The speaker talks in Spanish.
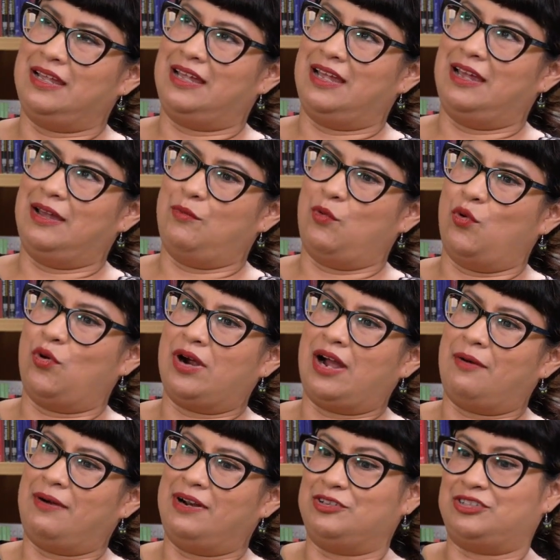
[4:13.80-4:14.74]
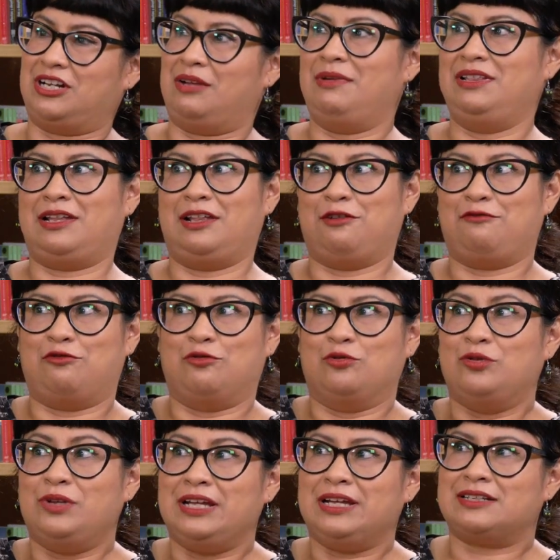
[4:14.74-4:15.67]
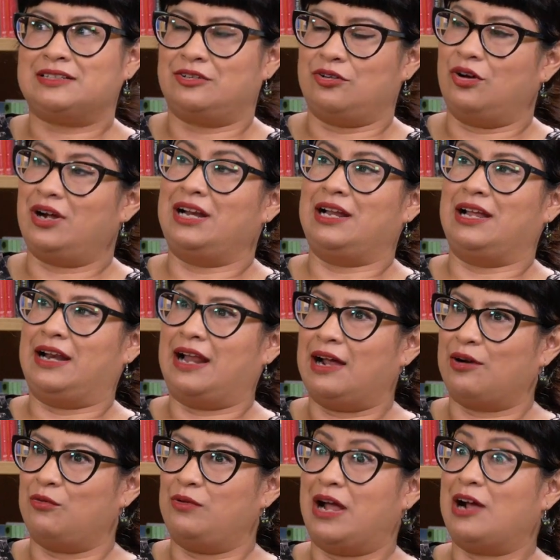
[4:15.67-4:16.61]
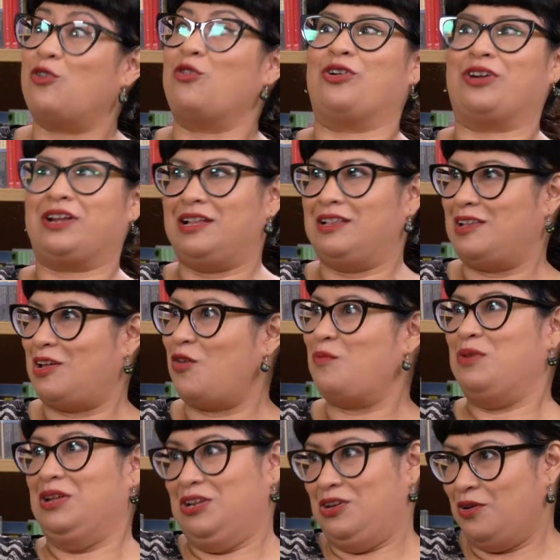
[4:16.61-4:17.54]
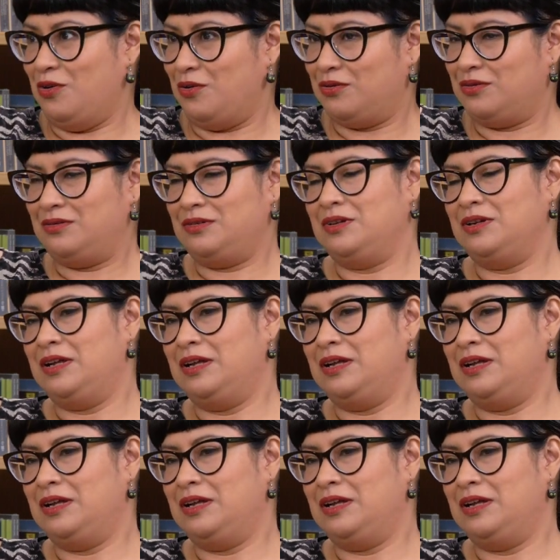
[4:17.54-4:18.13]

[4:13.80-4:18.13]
que buscaba no solamente difundir, sino generar una corriente de opinión